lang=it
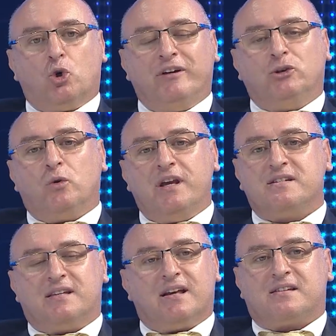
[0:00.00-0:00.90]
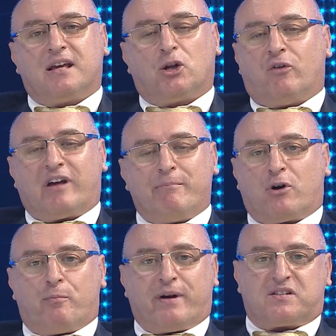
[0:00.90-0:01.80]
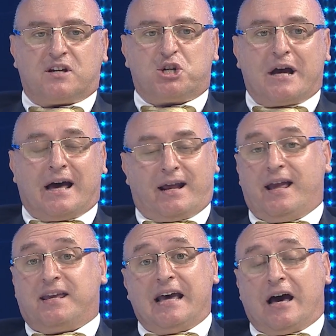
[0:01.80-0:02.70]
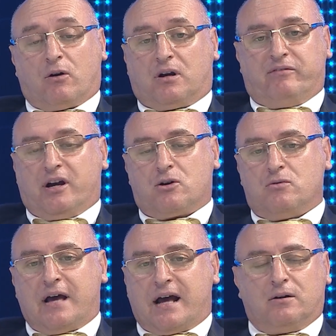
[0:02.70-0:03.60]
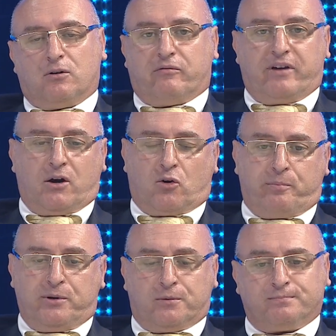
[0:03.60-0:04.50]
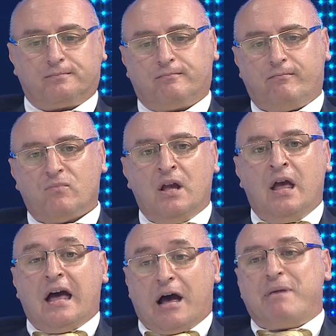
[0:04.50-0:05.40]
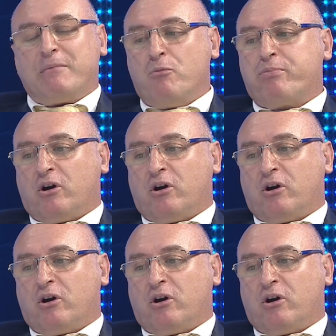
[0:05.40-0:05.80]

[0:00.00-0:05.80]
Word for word: dove i turisti la sera dovrebbero passeggiare. È chiaro che vengono un anno, non vengono più. Certo. Abbiamo un